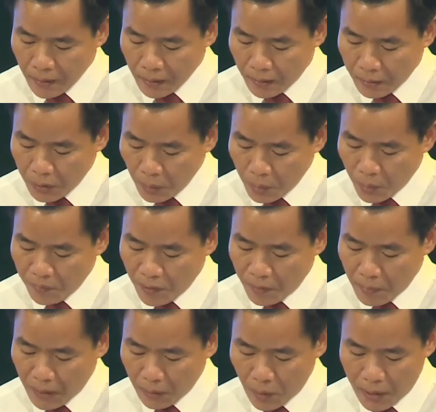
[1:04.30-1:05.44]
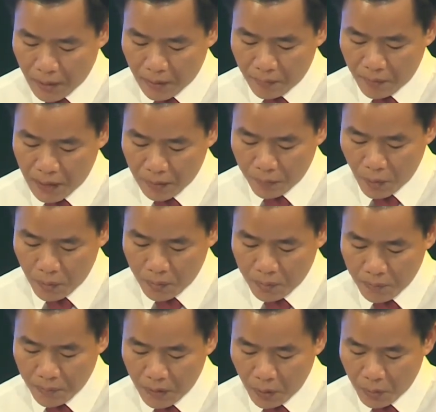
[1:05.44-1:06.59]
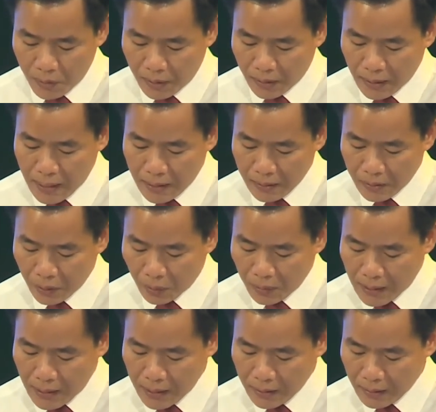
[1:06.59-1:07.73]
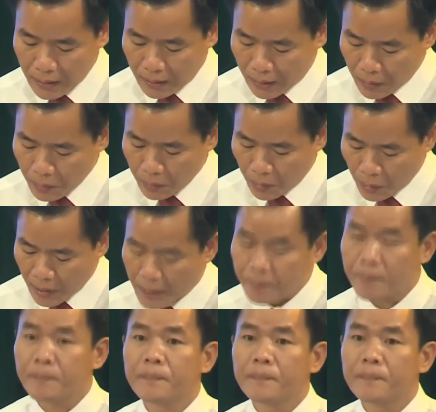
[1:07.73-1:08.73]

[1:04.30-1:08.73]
Kính chúc quý vị mạnh khỏe và hạnh phúc, chúc diễn đàn chúng ta thành công tốt đẹp.